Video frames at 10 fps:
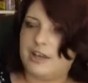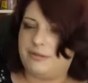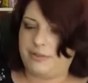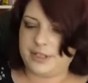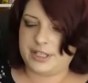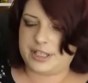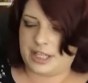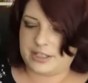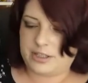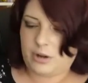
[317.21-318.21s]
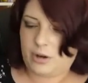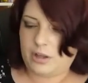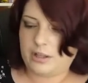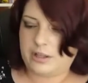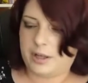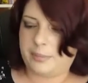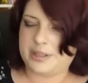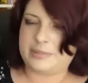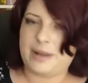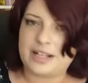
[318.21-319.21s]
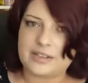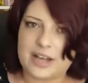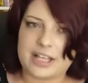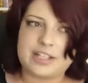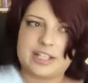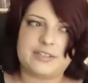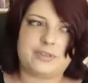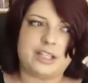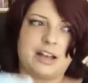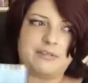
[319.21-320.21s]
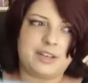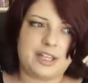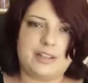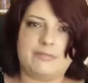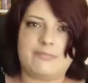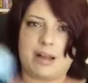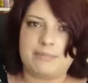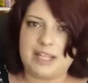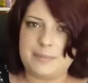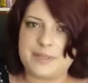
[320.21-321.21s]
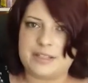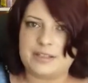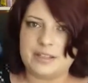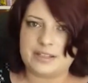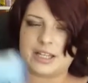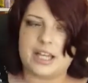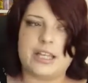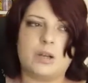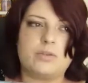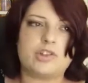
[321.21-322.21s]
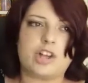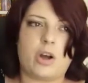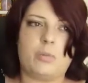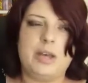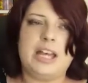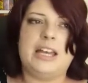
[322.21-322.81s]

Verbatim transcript: Finde ich ganz toll. Ähm, ich mag zwar eigentlich das von Aven am liebsten, diesen Reinigungsschaum,